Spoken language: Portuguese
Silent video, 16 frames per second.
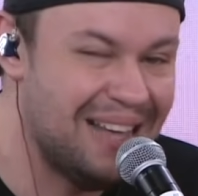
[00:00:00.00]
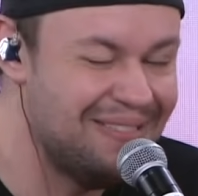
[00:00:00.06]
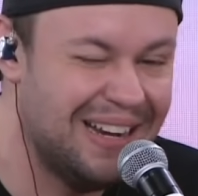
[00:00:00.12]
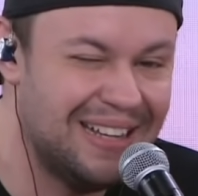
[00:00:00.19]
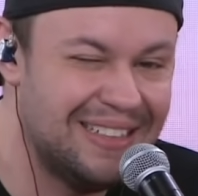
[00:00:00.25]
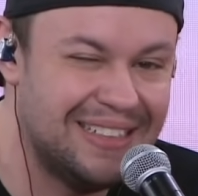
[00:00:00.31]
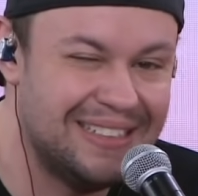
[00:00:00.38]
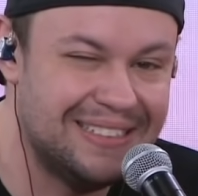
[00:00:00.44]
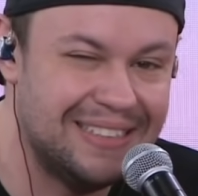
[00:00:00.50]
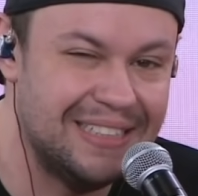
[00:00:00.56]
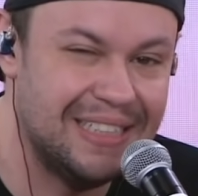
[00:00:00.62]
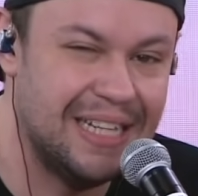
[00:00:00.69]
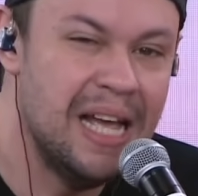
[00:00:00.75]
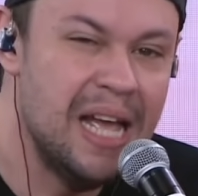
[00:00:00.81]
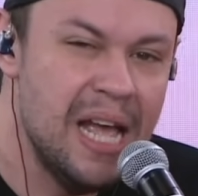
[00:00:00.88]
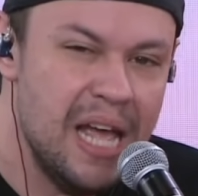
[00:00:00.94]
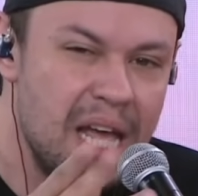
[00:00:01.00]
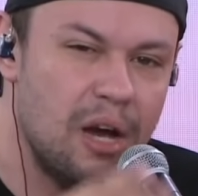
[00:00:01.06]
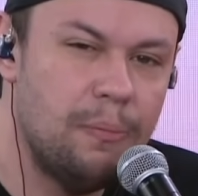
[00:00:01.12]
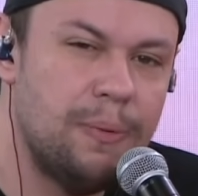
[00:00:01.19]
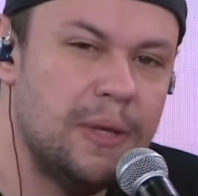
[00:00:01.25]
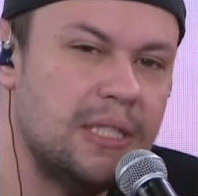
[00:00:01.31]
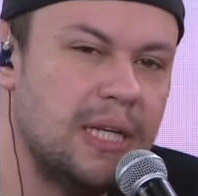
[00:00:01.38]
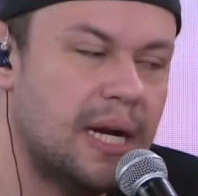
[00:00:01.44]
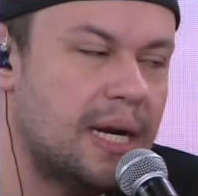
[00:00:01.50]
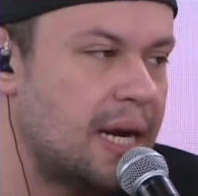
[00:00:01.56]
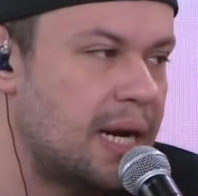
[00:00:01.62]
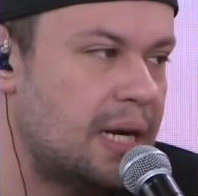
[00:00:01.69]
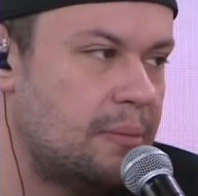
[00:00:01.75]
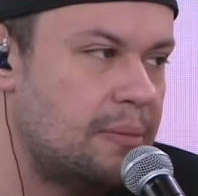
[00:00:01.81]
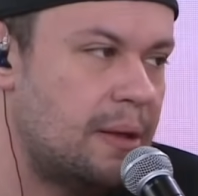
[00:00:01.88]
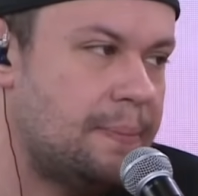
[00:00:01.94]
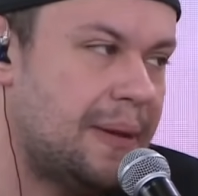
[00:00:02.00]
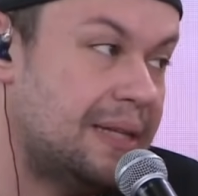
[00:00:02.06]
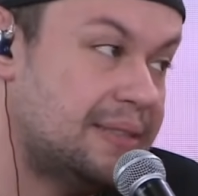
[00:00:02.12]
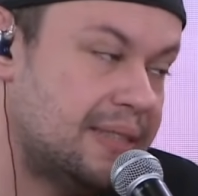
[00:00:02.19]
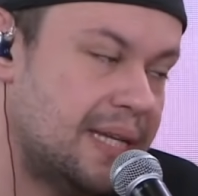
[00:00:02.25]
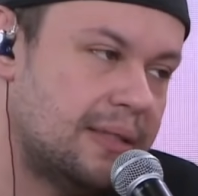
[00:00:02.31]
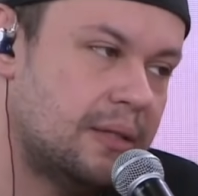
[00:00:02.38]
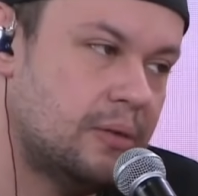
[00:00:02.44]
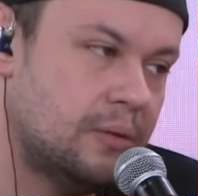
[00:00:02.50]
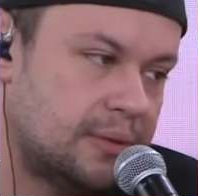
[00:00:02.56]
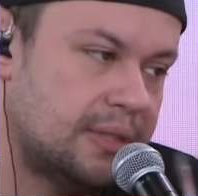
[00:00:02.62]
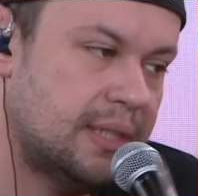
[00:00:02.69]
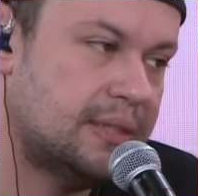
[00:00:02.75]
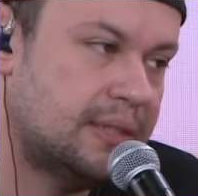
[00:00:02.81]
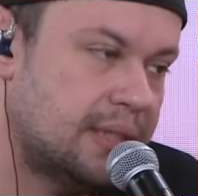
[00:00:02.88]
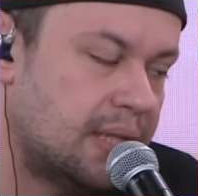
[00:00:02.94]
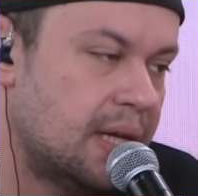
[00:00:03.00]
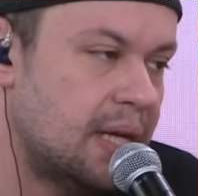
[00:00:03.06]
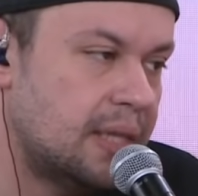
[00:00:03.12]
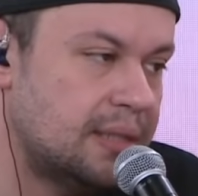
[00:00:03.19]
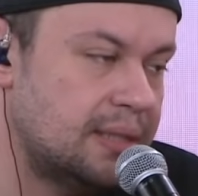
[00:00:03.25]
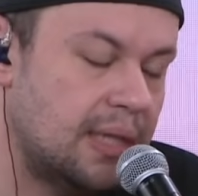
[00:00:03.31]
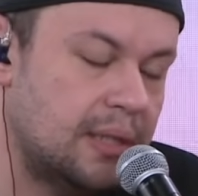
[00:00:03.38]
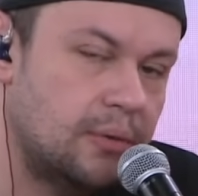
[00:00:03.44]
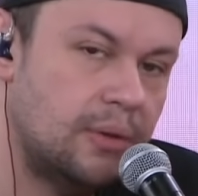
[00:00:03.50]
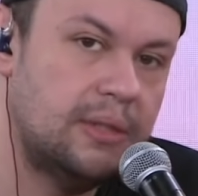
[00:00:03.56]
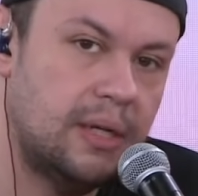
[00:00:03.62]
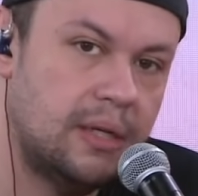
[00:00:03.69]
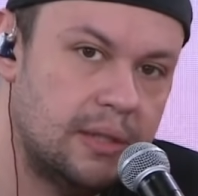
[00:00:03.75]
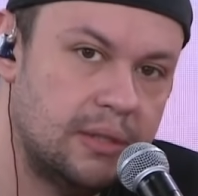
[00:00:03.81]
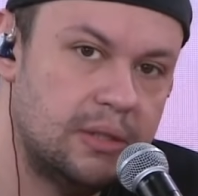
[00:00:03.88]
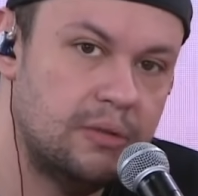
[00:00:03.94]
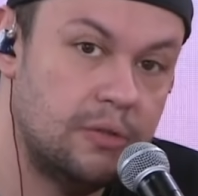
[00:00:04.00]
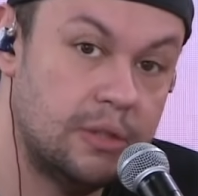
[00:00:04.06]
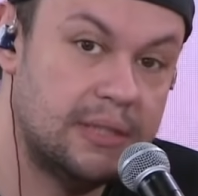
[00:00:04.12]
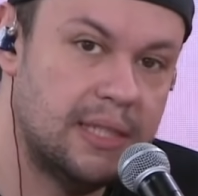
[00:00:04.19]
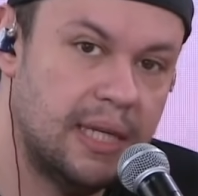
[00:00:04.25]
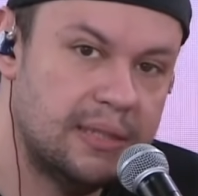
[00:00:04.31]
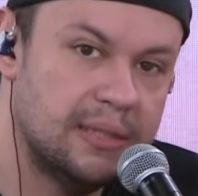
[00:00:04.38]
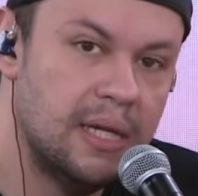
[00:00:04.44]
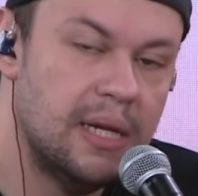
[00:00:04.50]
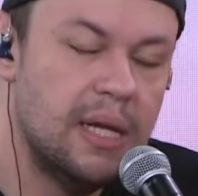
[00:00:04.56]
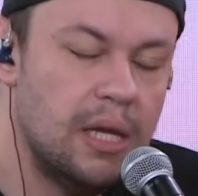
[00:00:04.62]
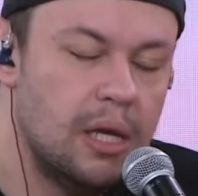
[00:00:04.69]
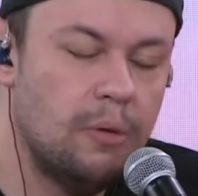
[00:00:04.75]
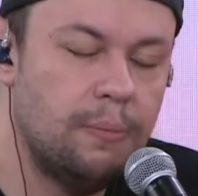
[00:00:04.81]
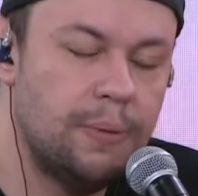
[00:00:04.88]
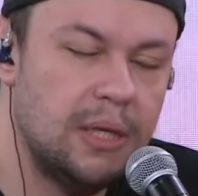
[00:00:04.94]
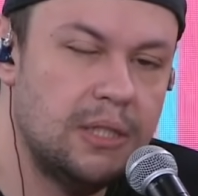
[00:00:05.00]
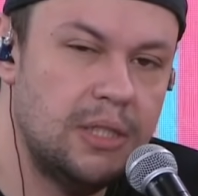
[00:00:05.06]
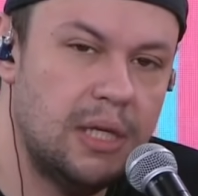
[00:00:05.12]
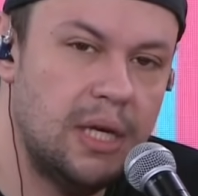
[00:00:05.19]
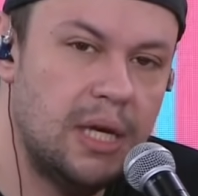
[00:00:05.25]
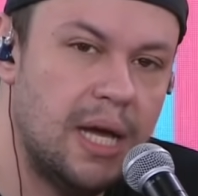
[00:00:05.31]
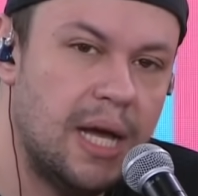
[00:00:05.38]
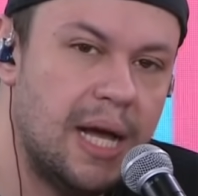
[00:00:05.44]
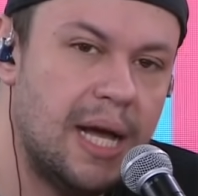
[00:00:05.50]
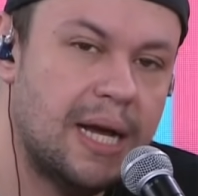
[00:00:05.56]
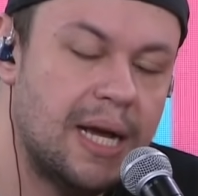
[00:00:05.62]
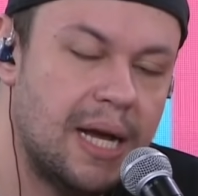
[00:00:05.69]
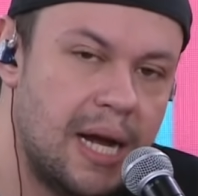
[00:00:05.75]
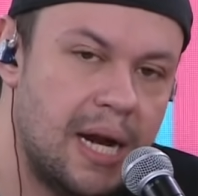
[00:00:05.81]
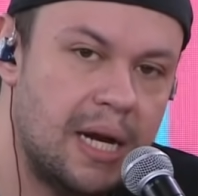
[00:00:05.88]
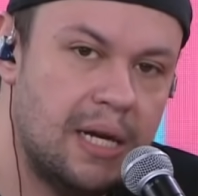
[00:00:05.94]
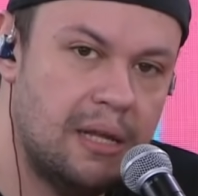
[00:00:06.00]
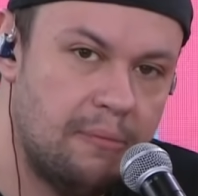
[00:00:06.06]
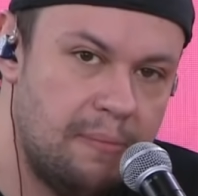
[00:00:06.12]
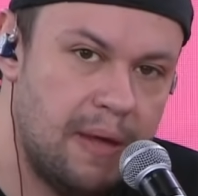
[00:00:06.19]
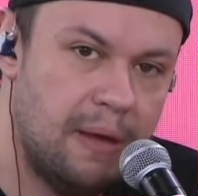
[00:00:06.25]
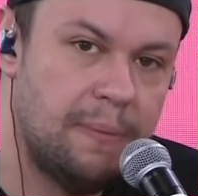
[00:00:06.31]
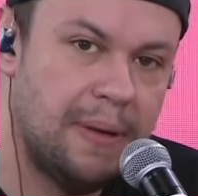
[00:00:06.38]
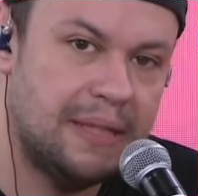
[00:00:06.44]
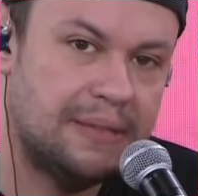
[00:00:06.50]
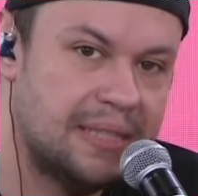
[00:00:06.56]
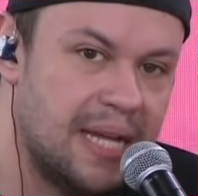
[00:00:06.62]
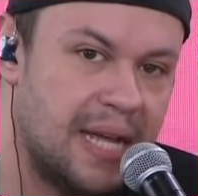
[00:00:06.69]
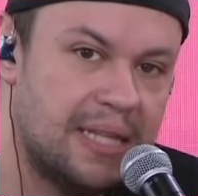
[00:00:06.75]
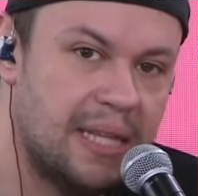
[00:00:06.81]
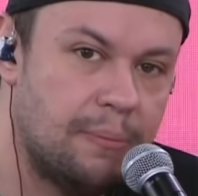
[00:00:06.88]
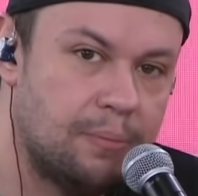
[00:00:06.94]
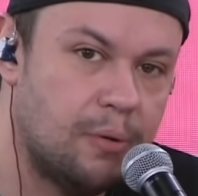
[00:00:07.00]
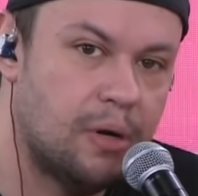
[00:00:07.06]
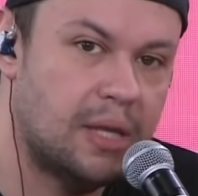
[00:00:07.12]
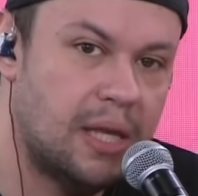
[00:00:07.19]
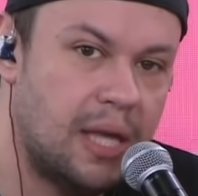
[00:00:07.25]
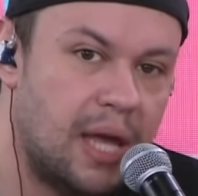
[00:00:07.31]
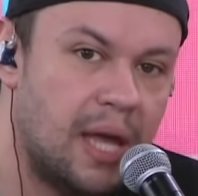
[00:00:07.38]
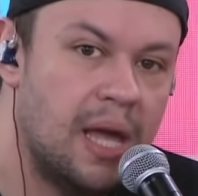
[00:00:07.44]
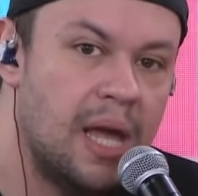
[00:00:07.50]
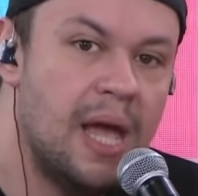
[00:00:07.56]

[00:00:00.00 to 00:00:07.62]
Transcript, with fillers: Cadê essa dia? Eu pedi a carne bem passada, não sei se, se é do interesse de vocês. Eu pedi a carne bem passada porque